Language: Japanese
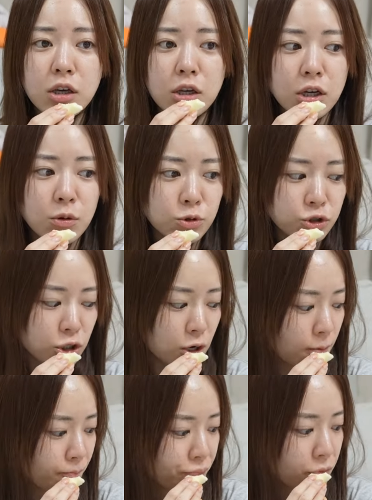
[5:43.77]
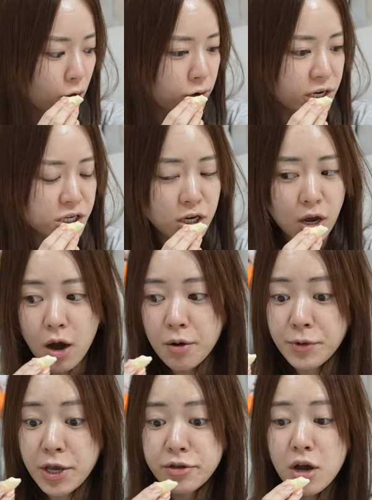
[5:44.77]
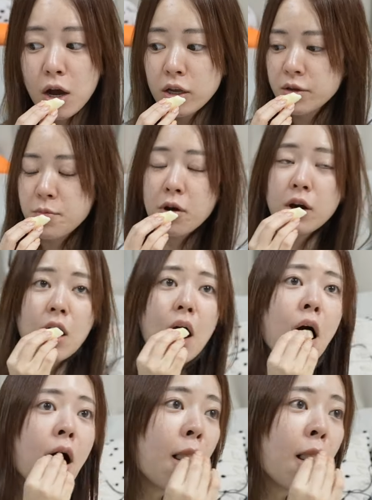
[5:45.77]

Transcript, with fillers: 気な気持ち嬉しいあ熱測ってみようかな